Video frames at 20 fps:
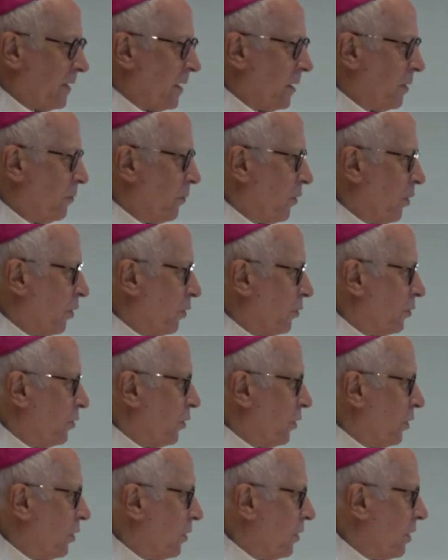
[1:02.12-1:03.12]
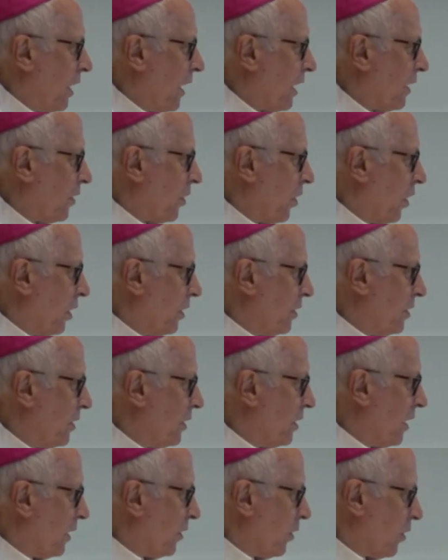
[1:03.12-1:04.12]
e dell'Arcangelo
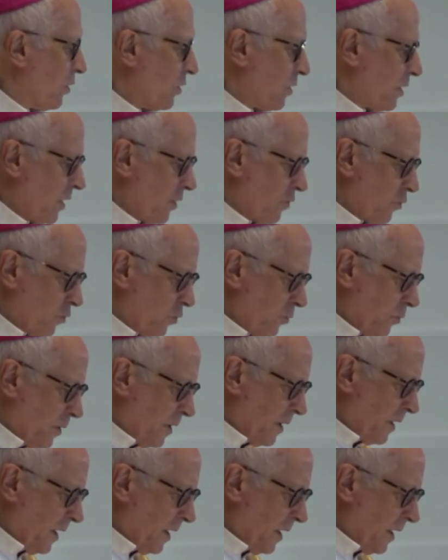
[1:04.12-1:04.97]
Michele, il